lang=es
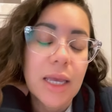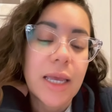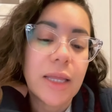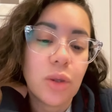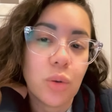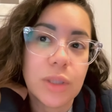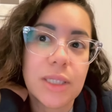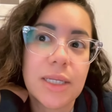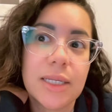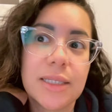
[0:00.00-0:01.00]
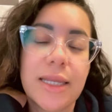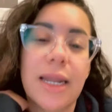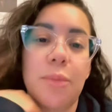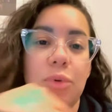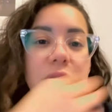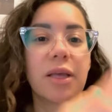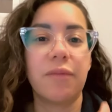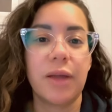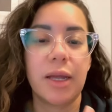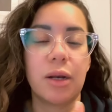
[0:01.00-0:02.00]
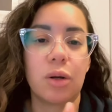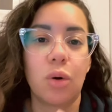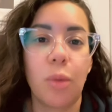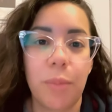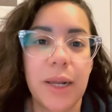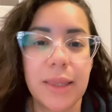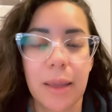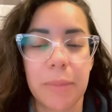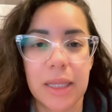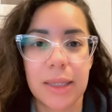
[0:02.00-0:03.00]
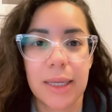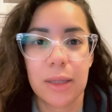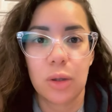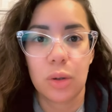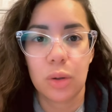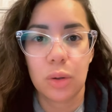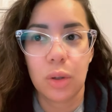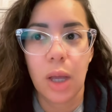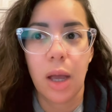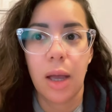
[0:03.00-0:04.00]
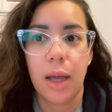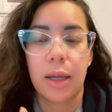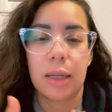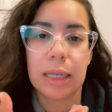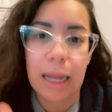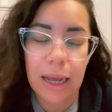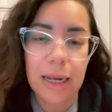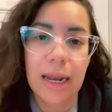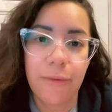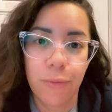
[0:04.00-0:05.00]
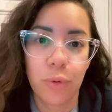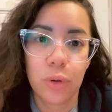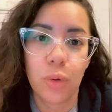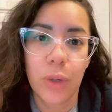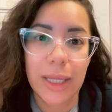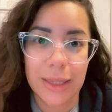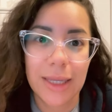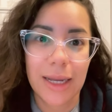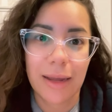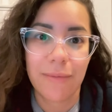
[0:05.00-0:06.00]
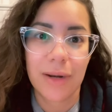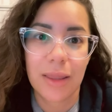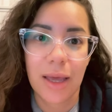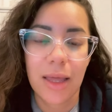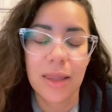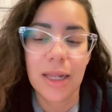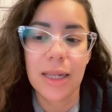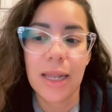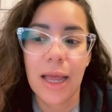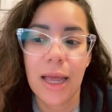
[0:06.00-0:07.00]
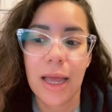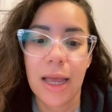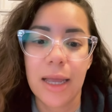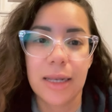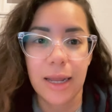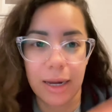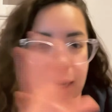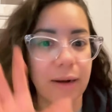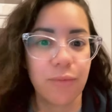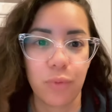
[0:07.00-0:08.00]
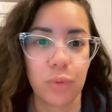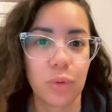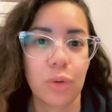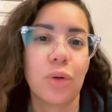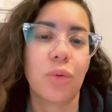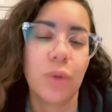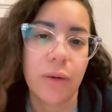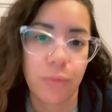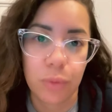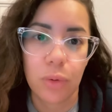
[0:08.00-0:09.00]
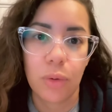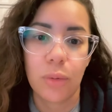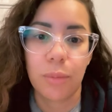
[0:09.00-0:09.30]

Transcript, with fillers: Entonces tenemos que ver completamente la, foto entera, ¿verdad? La, gran foto, no una foto,